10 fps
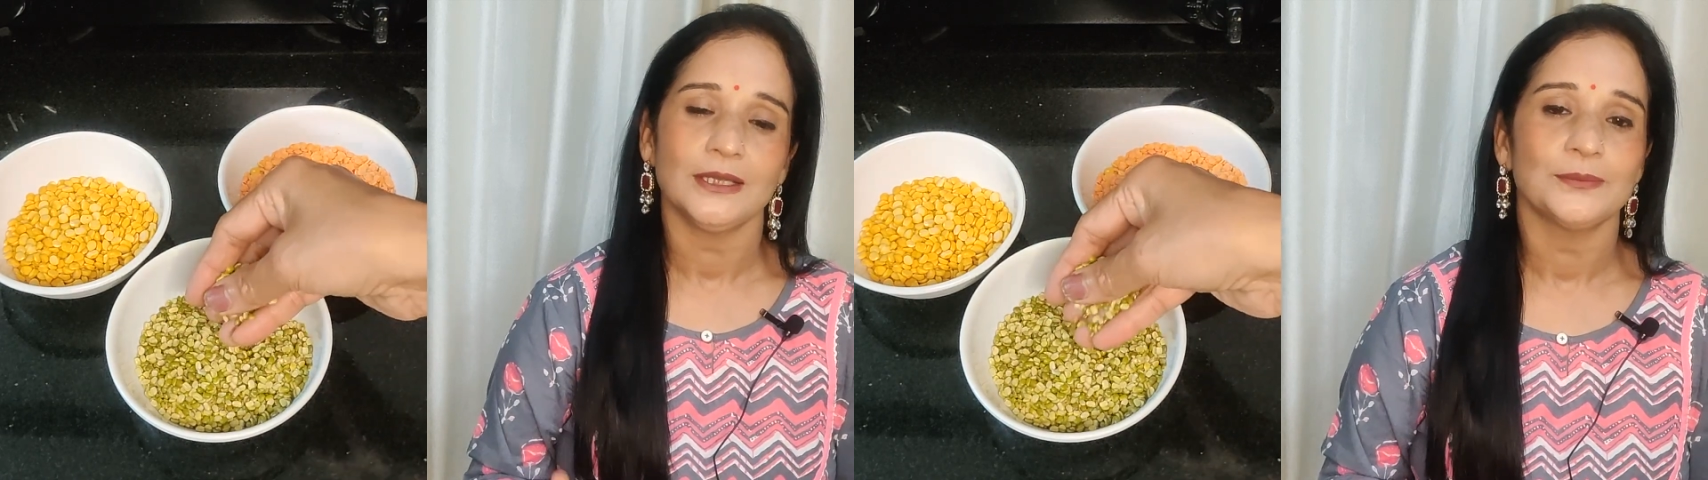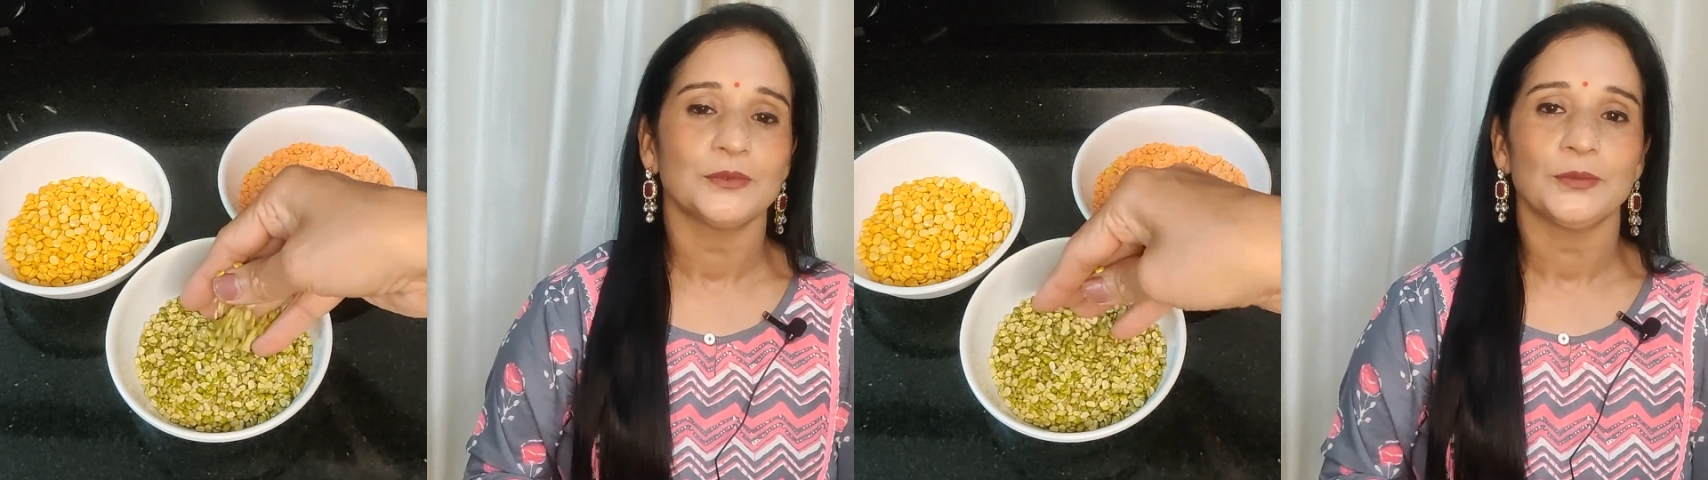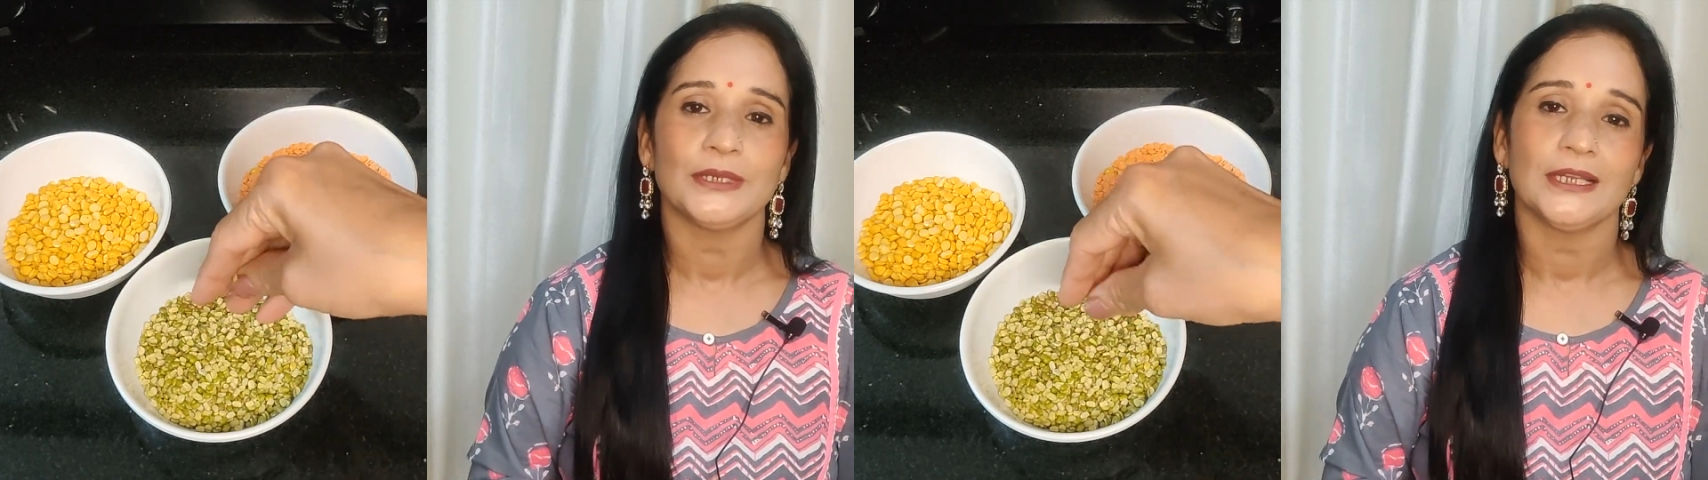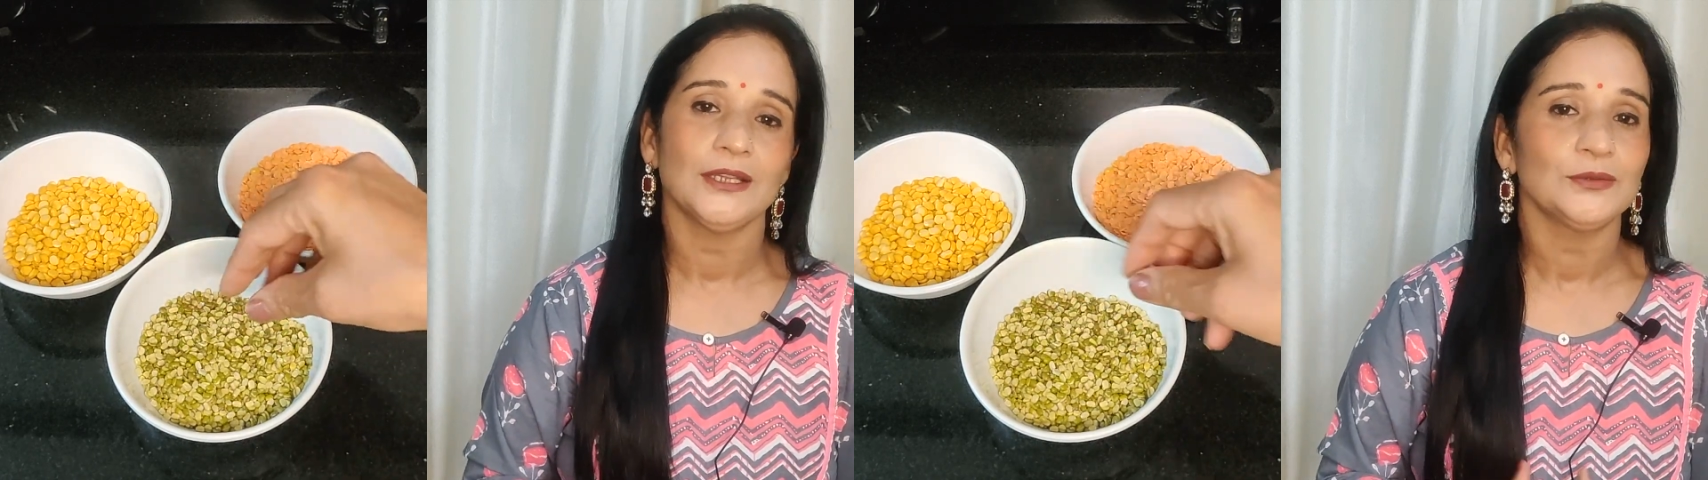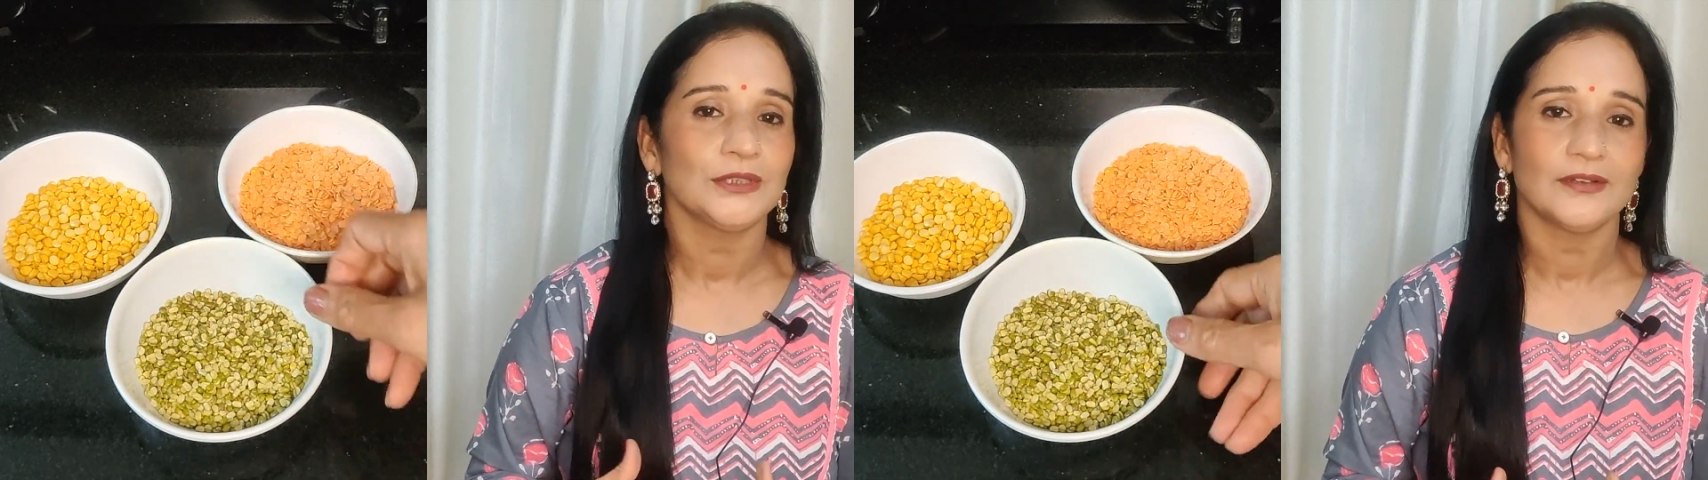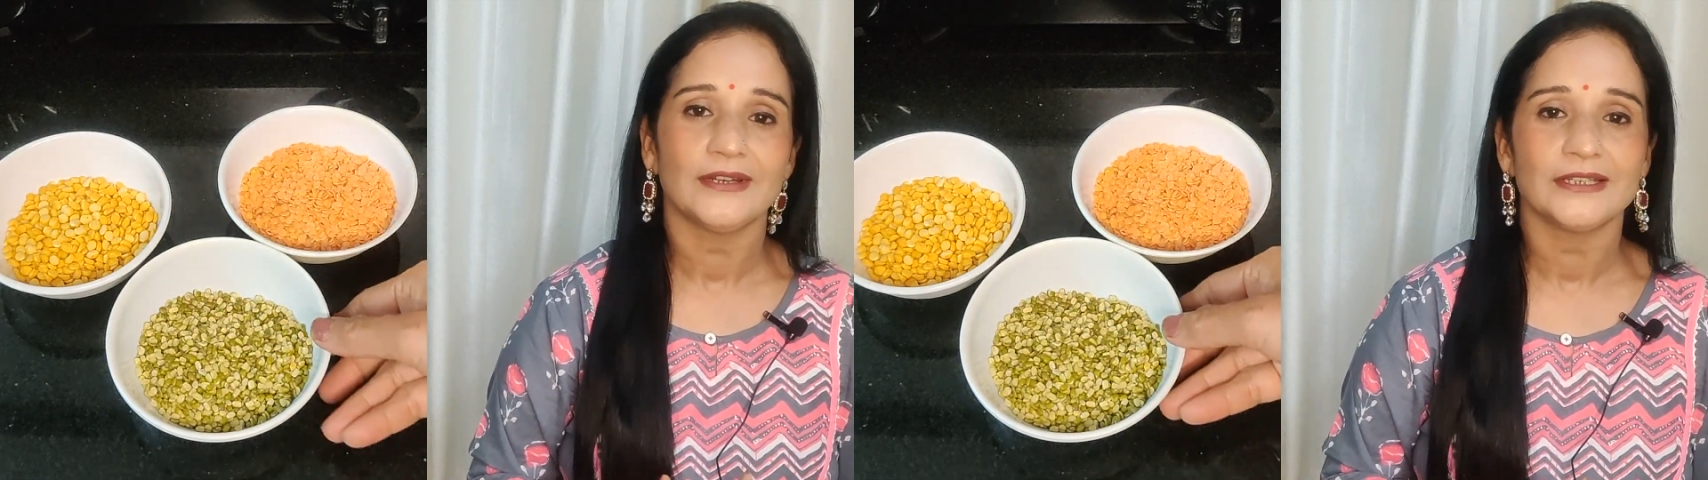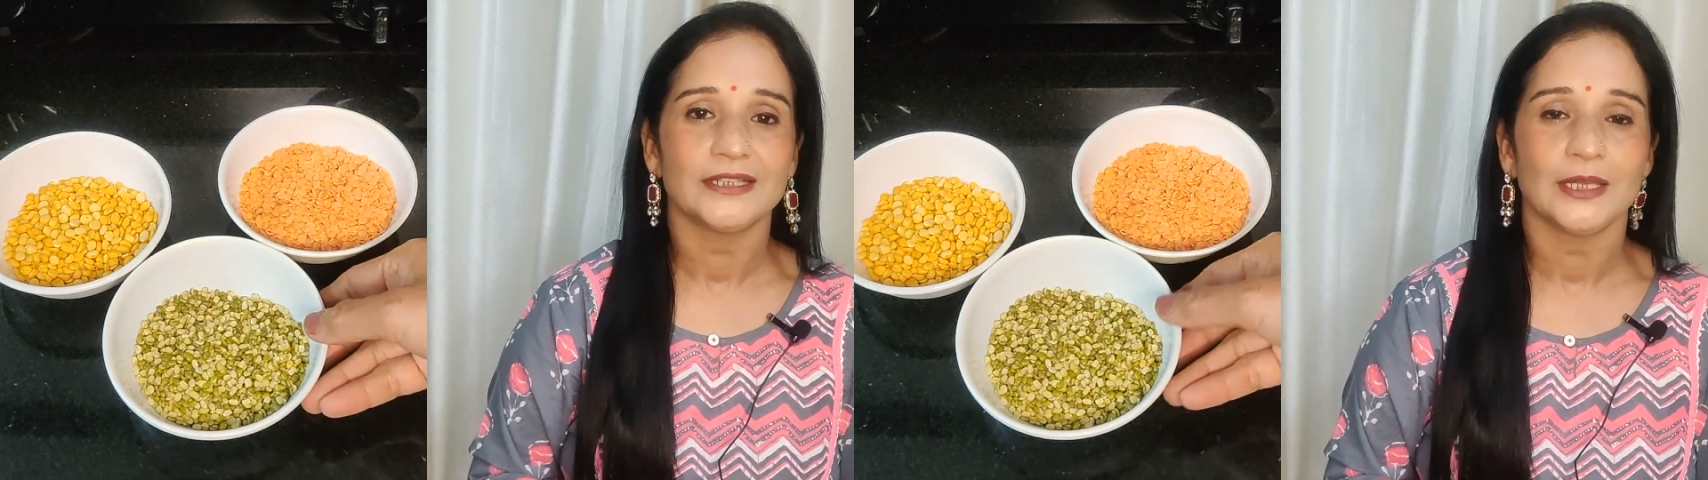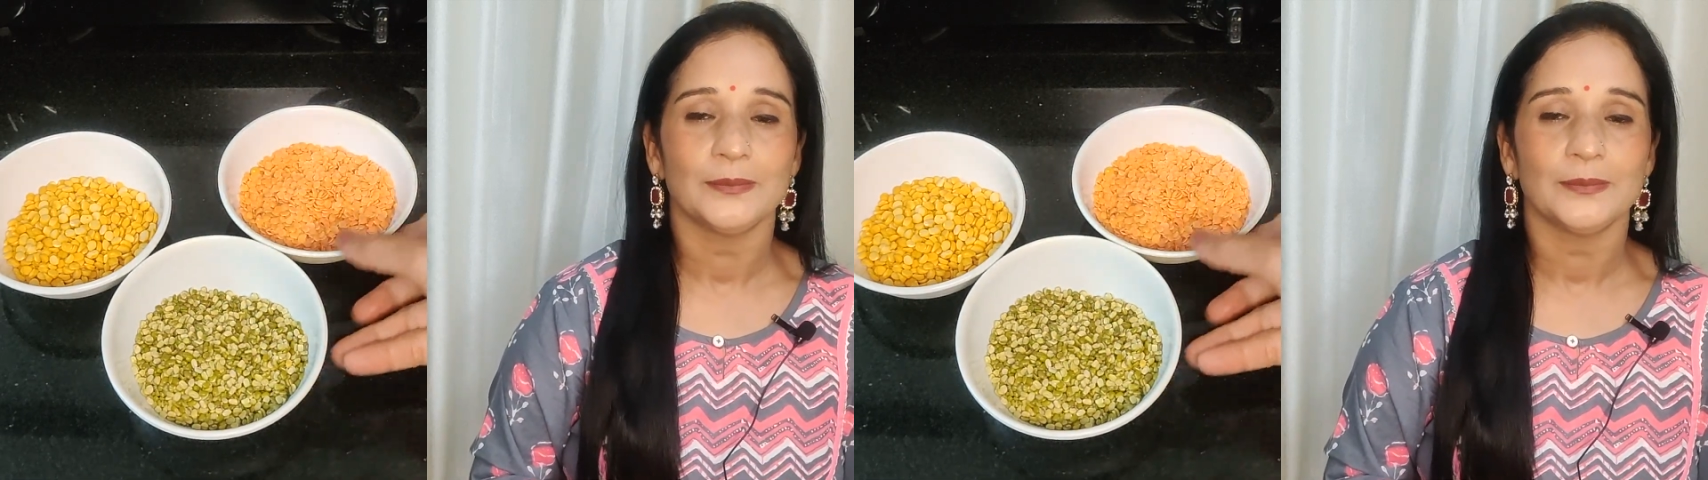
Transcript: आपको बनाना है उतनी क्वांटिटी